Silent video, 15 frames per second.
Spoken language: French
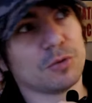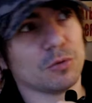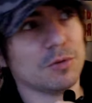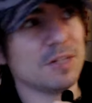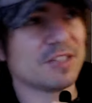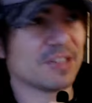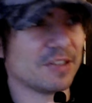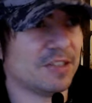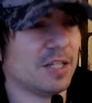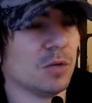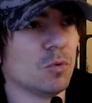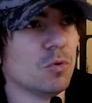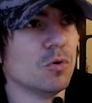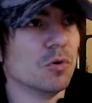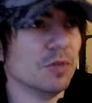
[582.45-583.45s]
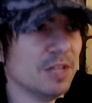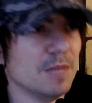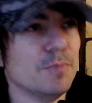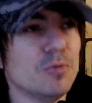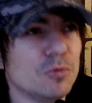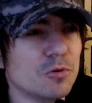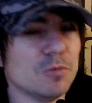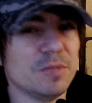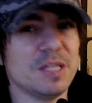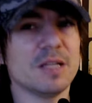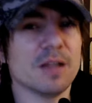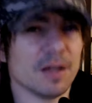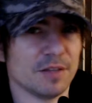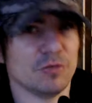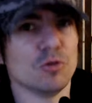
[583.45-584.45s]
étant donné que ça se déroule euh, début
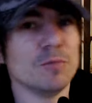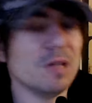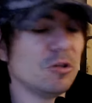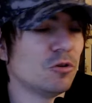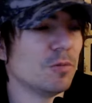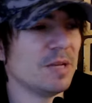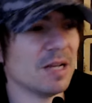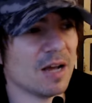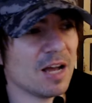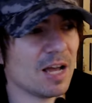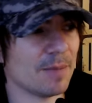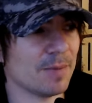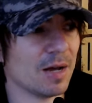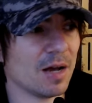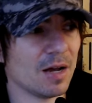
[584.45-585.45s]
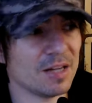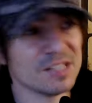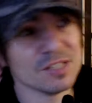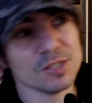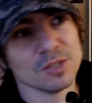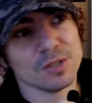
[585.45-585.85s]
2000, 2000-2001, hein, bah,